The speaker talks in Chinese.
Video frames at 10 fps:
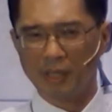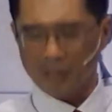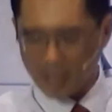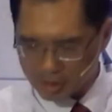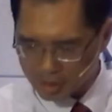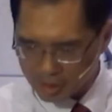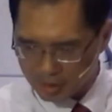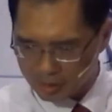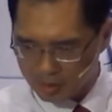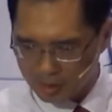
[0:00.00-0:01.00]
但是
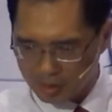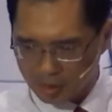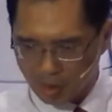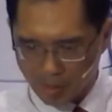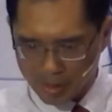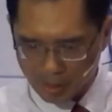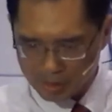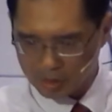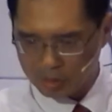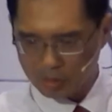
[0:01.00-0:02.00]
我们要
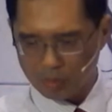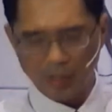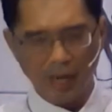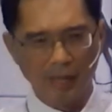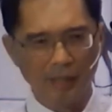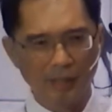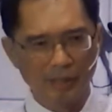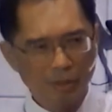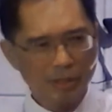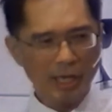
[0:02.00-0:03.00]
醒悟过来，
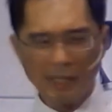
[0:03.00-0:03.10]
因为在